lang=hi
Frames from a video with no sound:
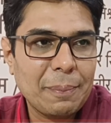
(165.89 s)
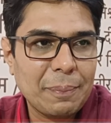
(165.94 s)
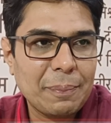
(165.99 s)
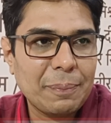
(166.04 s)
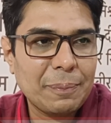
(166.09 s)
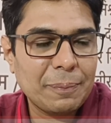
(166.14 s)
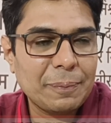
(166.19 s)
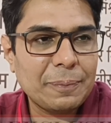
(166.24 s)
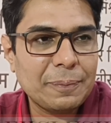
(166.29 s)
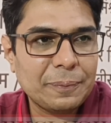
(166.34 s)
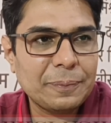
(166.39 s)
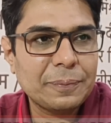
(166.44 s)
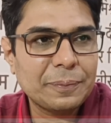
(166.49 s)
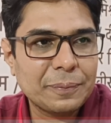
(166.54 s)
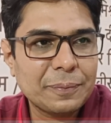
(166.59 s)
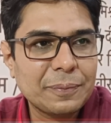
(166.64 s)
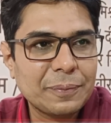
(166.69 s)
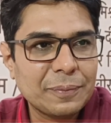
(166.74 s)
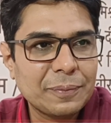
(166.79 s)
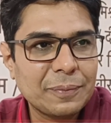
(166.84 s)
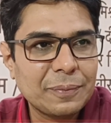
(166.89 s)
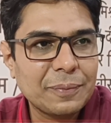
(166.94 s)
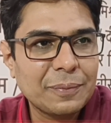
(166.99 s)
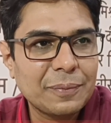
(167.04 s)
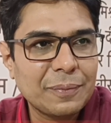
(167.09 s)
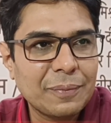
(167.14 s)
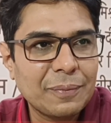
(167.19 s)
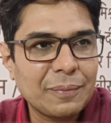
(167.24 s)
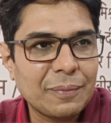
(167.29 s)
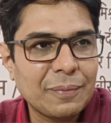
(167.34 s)
हाथ में कितना
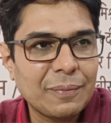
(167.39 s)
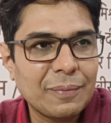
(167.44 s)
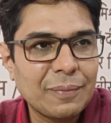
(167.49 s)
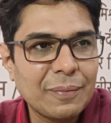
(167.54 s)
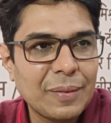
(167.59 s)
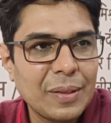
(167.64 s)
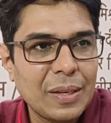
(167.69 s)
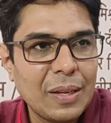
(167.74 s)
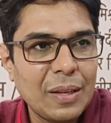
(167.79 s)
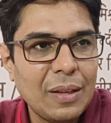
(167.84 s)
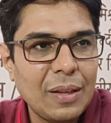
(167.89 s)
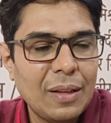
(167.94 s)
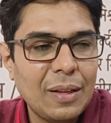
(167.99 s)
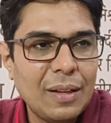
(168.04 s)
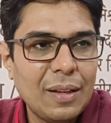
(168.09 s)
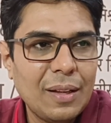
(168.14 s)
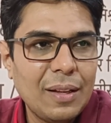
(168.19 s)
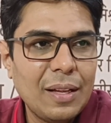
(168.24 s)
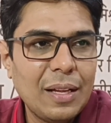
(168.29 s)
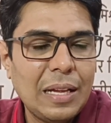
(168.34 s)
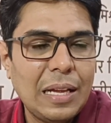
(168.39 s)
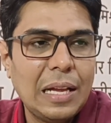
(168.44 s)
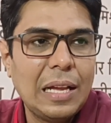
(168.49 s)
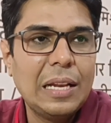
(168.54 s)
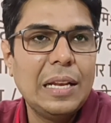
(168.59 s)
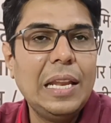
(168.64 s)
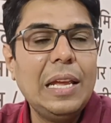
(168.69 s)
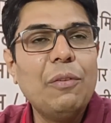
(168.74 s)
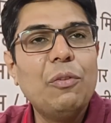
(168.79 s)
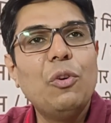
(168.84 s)
टफ था और कैसे
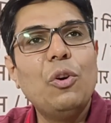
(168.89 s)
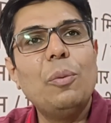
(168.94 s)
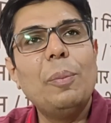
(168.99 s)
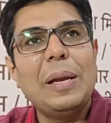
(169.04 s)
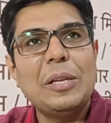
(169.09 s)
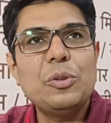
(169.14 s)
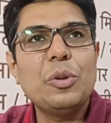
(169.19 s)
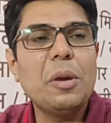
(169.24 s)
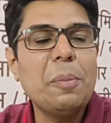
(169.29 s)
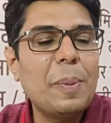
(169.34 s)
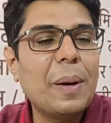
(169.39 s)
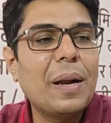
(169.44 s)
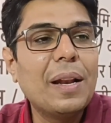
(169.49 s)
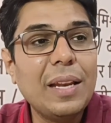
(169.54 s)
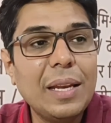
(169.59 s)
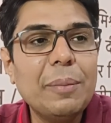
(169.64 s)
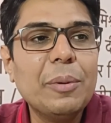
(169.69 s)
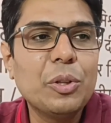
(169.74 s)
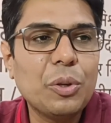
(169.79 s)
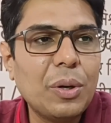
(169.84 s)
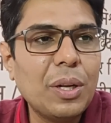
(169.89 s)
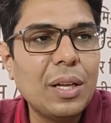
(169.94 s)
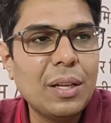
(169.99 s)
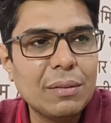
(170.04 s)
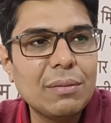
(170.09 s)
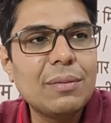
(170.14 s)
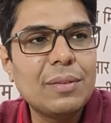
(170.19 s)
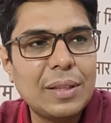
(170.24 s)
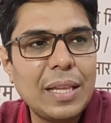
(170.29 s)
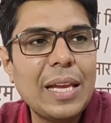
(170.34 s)
कैसे नहीं वो मैं चूँकि पढ़ने में थोड़ा
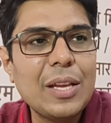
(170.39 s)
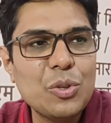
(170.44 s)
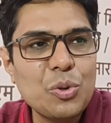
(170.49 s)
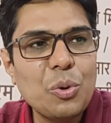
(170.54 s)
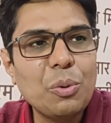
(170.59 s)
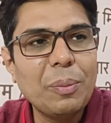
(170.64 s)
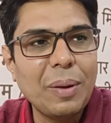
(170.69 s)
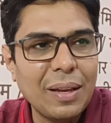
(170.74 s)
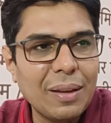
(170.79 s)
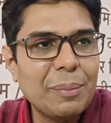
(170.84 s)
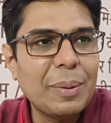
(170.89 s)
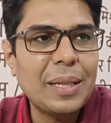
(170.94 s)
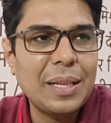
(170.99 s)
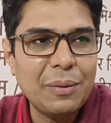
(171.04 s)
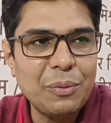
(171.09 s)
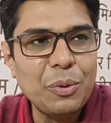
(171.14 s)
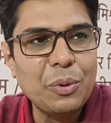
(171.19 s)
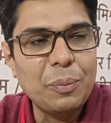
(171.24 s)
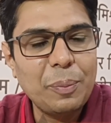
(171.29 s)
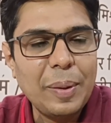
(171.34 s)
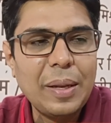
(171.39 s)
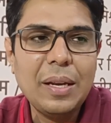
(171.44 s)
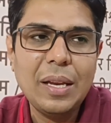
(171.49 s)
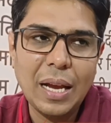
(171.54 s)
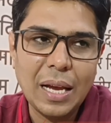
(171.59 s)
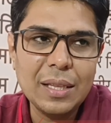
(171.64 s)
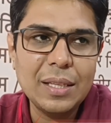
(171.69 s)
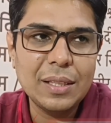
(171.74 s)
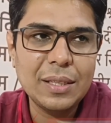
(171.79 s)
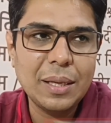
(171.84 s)
तेज हूँ मैं मतलब वो मेरी
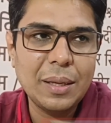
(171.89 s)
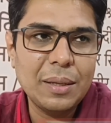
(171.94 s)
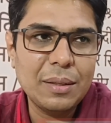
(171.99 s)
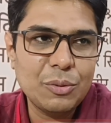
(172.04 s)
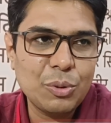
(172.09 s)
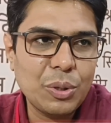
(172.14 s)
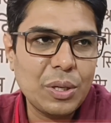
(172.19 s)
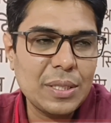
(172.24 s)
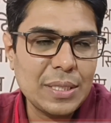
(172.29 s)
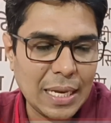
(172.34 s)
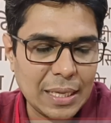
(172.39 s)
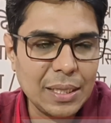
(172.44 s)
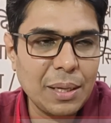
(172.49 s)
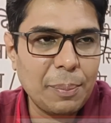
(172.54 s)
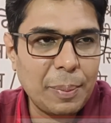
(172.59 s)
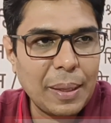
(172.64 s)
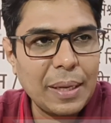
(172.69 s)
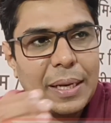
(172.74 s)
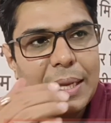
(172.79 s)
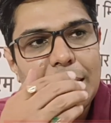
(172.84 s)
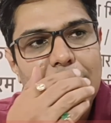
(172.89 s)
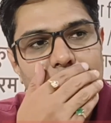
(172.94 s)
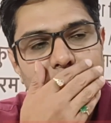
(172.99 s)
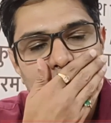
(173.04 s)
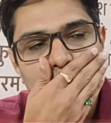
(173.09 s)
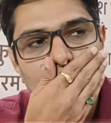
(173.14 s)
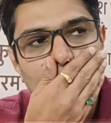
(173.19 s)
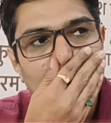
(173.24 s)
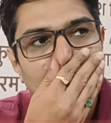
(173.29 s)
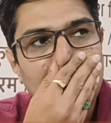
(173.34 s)
आदत है चूँकि ज़्यादा पढ़ने की
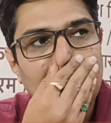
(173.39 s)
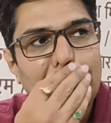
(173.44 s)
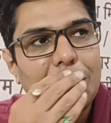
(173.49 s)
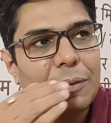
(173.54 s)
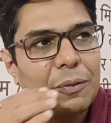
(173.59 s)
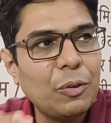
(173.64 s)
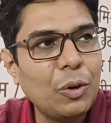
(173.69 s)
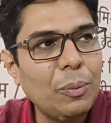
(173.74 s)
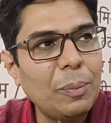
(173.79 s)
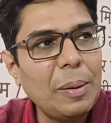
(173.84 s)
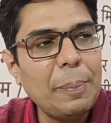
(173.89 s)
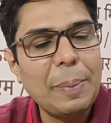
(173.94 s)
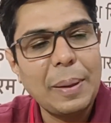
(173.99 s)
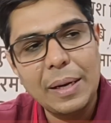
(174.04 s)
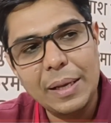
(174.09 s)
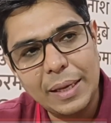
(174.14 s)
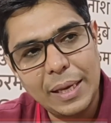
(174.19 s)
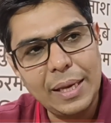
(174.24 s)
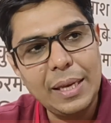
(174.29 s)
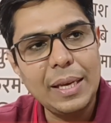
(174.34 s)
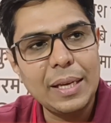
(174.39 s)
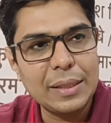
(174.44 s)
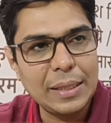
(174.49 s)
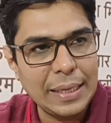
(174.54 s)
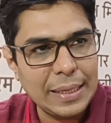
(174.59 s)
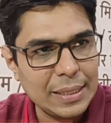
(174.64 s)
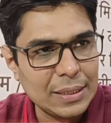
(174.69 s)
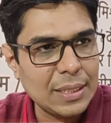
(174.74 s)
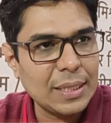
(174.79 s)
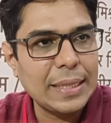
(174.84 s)
तो वो मैं पढ़ के ही एक
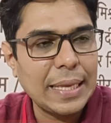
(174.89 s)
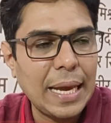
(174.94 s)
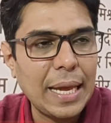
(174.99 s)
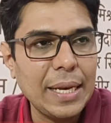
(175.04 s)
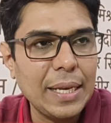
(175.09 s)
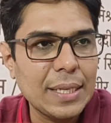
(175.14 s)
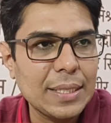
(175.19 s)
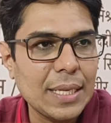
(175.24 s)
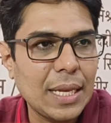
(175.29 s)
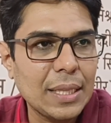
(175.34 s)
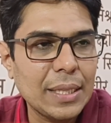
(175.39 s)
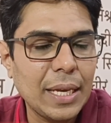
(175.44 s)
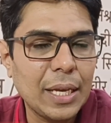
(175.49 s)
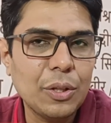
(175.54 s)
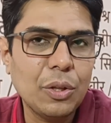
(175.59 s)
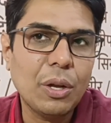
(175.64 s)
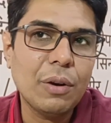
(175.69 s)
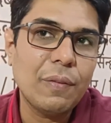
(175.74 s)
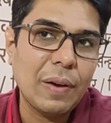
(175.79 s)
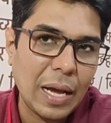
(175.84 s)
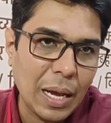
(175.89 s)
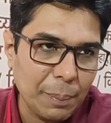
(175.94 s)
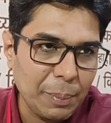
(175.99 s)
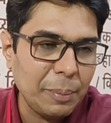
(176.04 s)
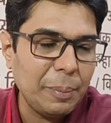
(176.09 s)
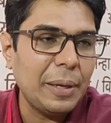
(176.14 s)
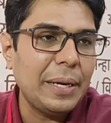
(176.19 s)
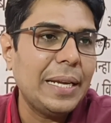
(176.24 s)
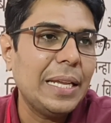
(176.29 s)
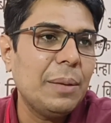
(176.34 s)
तरीके से तैयारी के साथ गया था और वहाँ
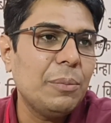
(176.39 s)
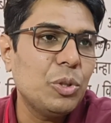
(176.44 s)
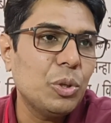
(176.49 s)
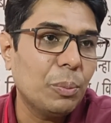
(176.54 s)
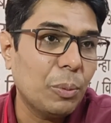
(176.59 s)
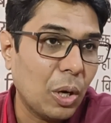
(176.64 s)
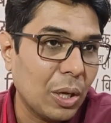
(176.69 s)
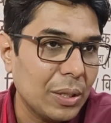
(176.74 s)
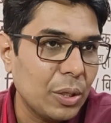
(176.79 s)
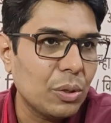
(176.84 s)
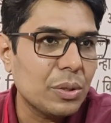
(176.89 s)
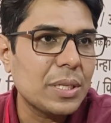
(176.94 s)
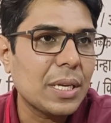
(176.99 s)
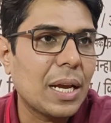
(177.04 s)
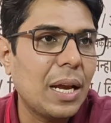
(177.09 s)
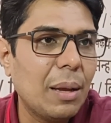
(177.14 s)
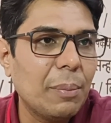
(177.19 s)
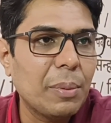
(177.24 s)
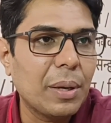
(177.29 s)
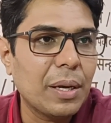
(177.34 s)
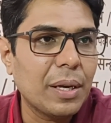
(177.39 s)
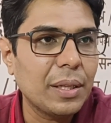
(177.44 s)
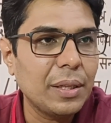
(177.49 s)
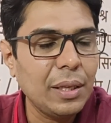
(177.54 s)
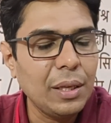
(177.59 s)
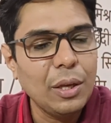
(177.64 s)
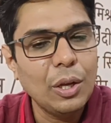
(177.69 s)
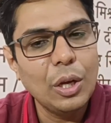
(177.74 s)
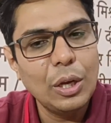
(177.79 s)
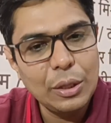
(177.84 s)
पे भी टीम जो बहुत दिनों से काम कर रही
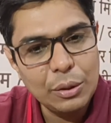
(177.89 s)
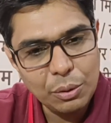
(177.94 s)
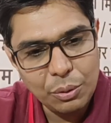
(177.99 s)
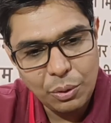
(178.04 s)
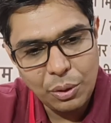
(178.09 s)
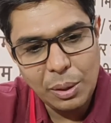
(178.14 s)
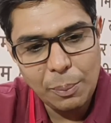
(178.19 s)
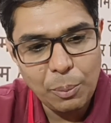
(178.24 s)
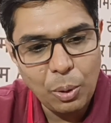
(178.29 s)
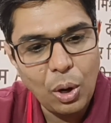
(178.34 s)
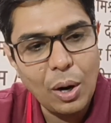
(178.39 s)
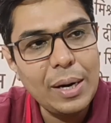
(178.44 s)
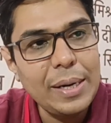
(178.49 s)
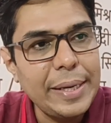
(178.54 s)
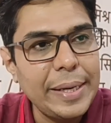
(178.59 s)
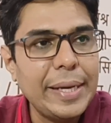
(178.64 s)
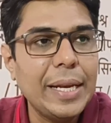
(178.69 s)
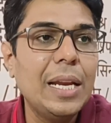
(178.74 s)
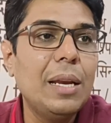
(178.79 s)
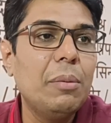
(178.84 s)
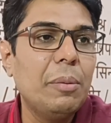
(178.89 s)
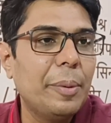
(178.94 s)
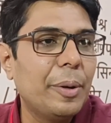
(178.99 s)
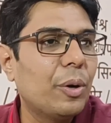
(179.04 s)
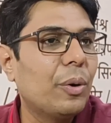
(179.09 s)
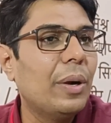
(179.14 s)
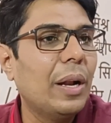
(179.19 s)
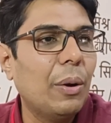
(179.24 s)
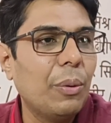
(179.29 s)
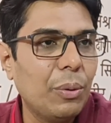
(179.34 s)
थी तो उन्होंने बहुत डिटेल में
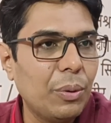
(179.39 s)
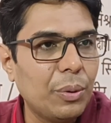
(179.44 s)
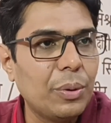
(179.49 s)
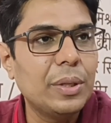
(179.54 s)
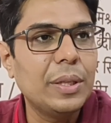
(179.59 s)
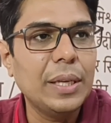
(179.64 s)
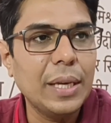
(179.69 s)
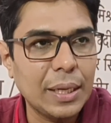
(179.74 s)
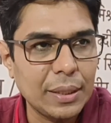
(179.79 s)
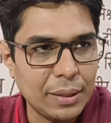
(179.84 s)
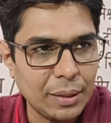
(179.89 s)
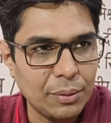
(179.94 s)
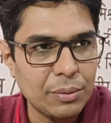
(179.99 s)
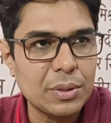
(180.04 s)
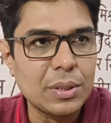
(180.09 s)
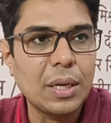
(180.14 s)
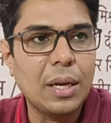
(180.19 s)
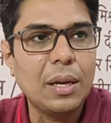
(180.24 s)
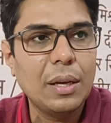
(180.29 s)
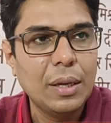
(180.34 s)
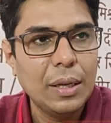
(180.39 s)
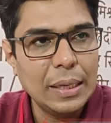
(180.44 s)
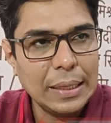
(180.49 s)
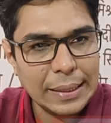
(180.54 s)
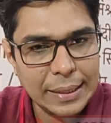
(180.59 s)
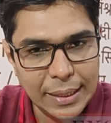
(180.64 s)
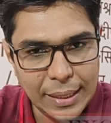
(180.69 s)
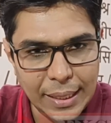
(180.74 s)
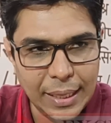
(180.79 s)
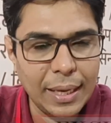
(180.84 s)
मेरे को डाउनलोड दिया था उसका
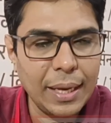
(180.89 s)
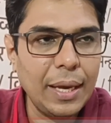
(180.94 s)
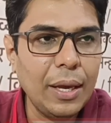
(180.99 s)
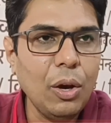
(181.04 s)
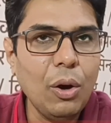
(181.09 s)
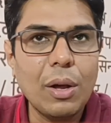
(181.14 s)
कि ये है